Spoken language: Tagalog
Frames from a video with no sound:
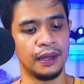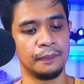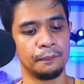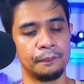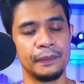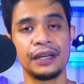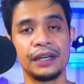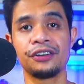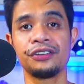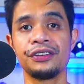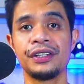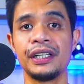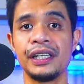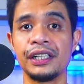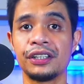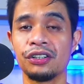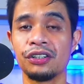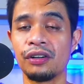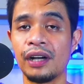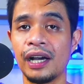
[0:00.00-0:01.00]
Meron din
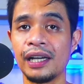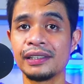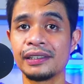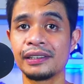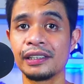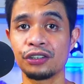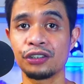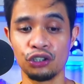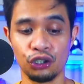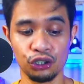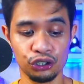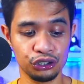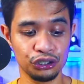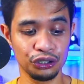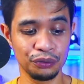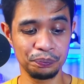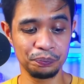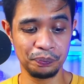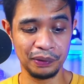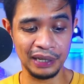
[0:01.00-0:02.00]
ito guys na
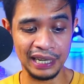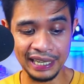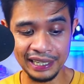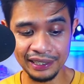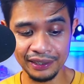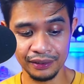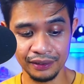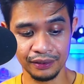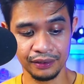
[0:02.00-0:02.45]
torsion plate.